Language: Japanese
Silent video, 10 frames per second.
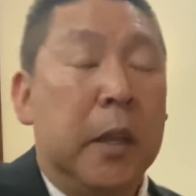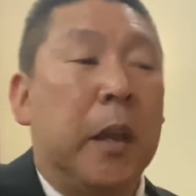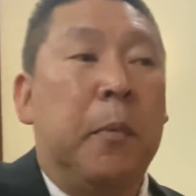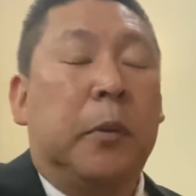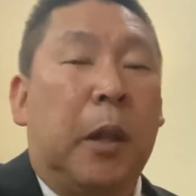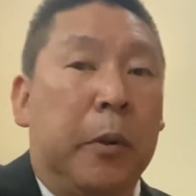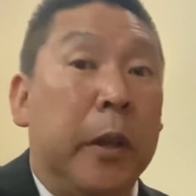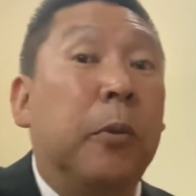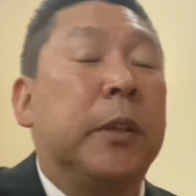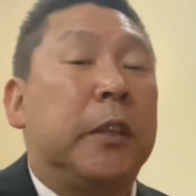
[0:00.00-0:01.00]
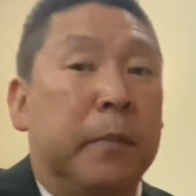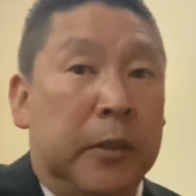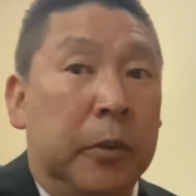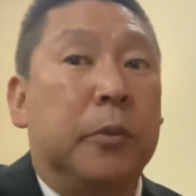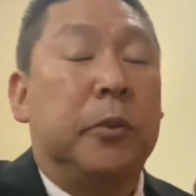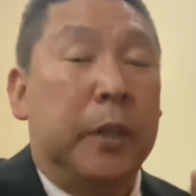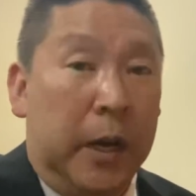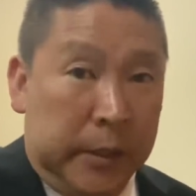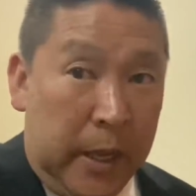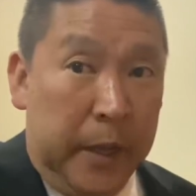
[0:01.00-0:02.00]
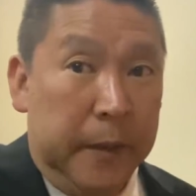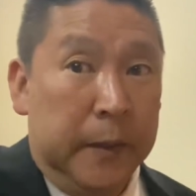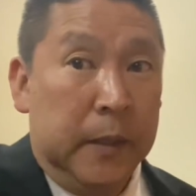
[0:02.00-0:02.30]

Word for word: 山本太郎立候補させます、47歳。